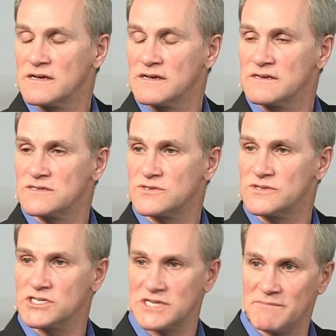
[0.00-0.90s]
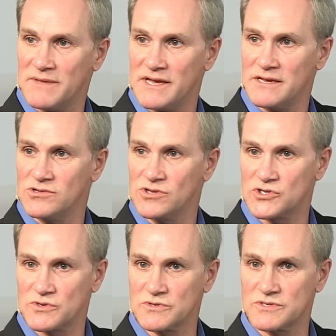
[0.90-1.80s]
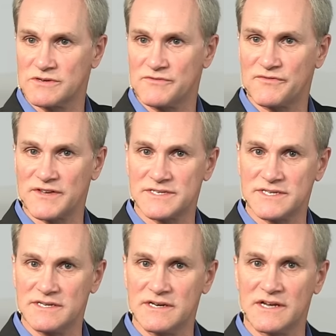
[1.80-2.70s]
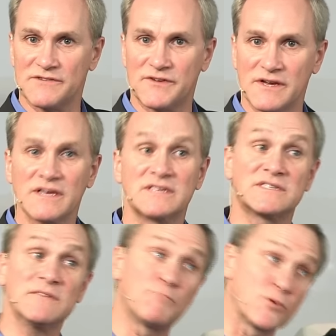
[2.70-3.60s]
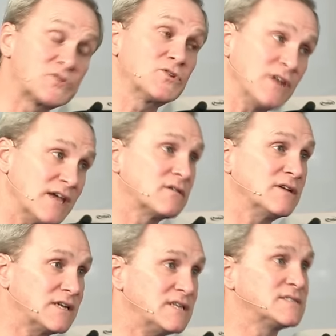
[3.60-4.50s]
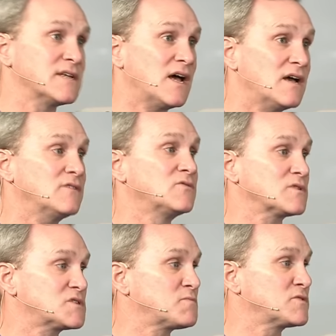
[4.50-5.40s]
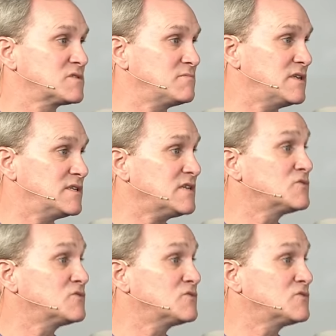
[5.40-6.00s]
Ce n'est jamais une chose facile à faire et c'est pour cela que l'Église a une responsabilité de